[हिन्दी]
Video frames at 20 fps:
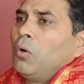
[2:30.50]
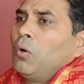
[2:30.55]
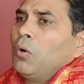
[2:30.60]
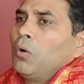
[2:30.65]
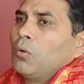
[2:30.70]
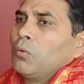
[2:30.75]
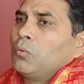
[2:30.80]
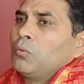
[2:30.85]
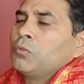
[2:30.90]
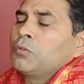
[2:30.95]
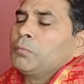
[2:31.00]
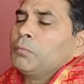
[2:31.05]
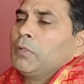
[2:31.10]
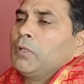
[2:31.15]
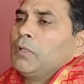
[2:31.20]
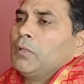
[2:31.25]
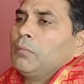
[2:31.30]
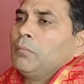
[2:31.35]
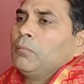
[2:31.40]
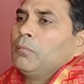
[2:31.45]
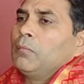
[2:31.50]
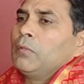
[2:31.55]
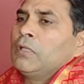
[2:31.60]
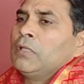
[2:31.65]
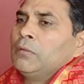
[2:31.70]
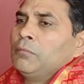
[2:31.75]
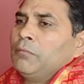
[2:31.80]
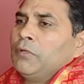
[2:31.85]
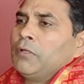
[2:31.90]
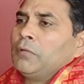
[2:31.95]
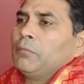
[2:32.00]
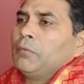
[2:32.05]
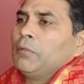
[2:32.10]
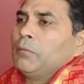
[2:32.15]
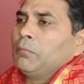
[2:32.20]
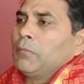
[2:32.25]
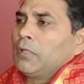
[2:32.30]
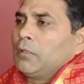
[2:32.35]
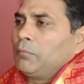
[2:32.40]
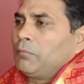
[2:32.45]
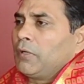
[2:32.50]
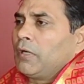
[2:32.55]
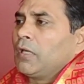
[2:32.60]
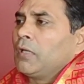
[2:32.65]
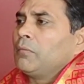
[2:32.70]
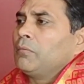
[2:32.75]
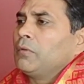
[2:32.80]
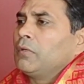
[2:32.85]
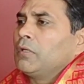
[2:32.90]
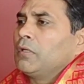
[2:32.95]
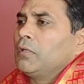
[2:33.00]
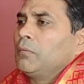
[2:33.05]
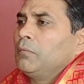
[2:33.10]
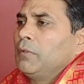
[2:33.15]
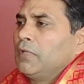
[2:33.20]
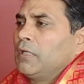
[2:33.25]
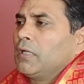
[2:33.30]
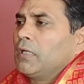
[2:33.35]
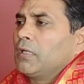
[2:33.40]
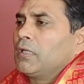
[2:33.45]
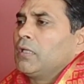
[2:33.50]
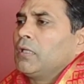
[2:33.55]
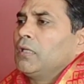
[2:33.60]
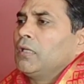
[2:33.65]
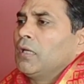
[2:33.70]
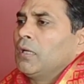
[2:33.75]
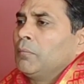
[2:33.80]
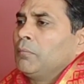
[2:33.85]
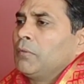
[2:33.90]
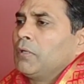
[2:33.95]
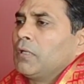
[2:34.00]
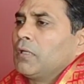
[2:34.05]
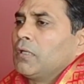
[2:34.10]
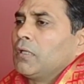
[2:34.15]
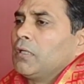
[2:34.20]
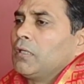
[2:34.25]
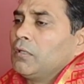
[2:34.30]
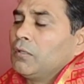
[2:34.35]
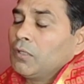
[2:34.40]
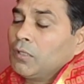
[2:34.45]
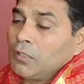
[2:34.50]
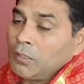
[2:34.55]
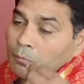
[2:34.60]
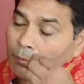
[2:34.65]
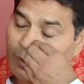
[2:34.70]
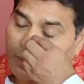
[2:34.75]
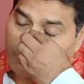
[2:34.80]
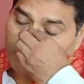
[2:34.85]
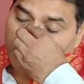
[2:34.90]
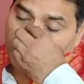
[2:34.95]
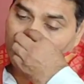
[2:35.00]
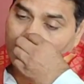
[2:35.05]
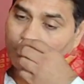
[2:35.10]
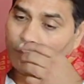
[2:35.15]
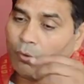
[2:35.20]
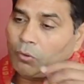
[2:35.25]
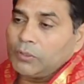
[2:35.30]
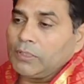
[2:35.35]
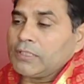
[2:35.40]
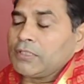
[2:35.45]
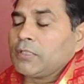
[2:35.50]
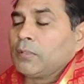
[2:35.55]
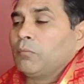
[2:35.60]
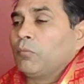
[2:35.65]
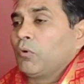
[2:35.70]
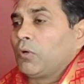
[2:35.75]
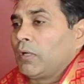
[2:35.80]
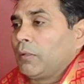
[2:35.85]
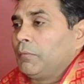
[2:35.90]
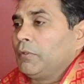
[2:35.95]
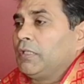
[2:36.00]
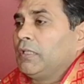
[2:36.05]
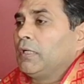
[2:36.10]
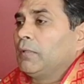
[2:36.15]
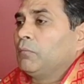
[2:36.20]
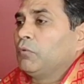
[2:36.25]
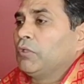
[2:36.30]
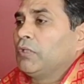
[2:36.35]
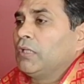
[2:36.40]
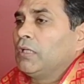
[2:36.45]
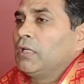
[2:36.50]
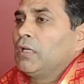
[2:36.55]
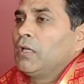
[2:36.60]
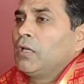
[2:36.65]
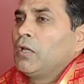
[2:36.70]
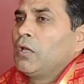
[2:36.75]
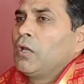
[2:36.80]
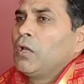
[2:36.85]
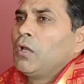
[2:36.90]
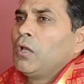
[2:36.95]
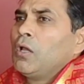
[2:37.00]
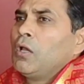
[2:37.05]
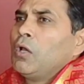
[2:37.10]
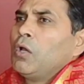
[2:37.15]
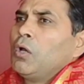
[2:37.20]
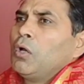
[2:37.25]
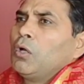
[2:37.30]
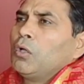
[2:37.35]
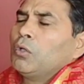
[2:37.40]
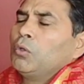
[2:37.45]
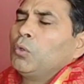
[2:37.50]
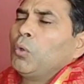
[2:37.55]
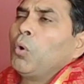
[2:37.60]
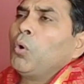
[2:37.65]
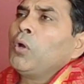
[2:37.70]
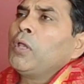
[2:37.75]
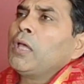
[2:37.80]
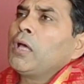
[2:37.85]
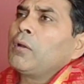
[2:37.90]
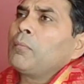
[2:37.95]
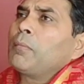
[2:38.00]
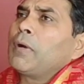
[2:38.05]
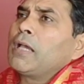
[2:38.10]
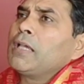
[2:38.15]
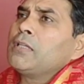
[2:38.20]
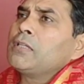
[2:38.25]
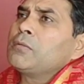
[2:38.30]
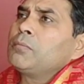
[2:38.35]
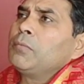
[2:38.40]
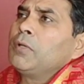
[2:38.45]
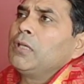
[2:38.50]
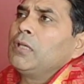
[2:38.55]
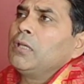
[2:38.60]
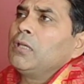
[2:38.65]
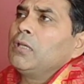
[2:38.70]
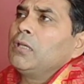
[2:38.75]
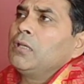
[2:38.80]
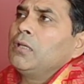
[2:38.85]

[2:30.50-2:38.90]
और उसमें इन बिटवीन मैंने पढ़ाई भी की बीटेक की एमटेक की डिपार्टमेंट ने बहुत अच्छा मौका भी दिया मुझे 2022 में